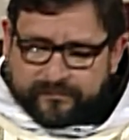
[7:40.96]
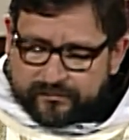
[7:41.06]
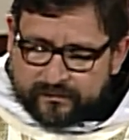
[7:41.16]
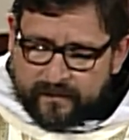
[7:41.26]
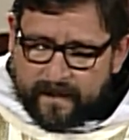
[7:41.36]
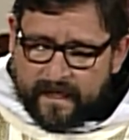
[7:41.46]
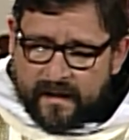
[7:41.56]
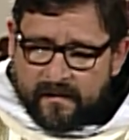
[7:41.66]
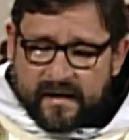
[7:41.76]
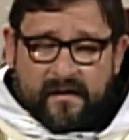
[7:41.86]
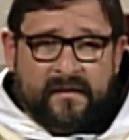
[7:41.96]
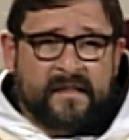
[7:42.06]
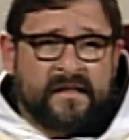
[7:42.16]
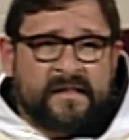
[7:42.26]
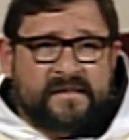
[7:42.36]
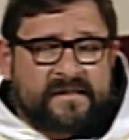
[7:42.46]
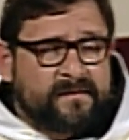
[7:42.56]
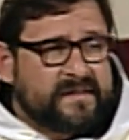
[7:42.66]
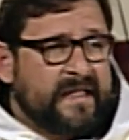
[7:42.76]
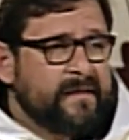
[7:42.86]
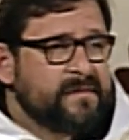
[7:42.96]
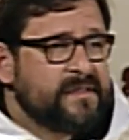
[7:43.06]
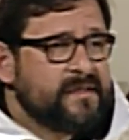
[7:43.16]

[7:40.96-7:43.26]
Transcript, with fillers: Recibió una respuesta respetuosa.